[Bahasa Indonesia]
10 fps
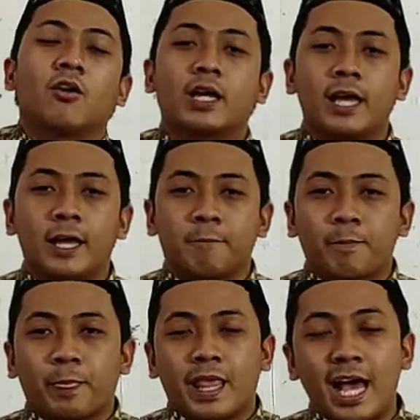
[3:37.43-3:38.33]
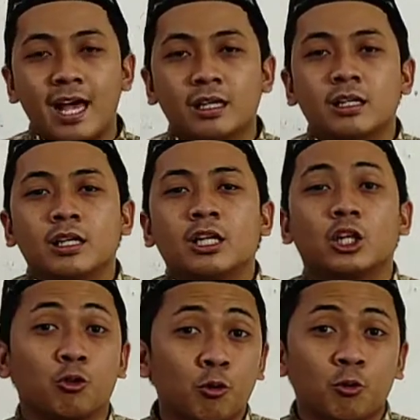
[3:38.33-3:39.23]
Oke, okay, ya.
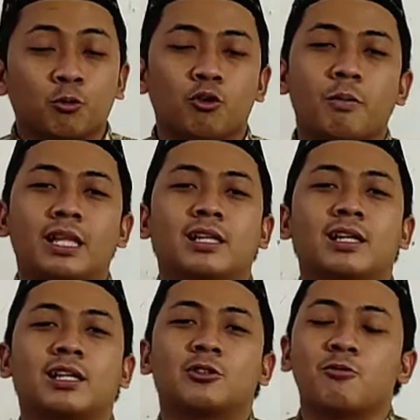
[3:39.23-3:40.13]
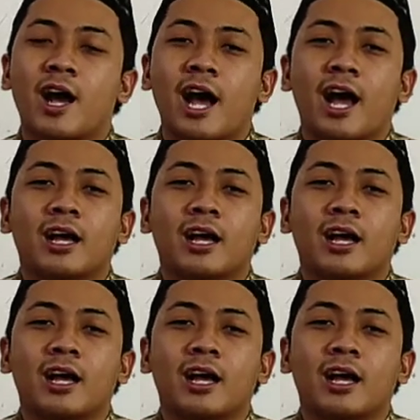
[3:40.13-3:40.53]
Itu untuk materi kedua.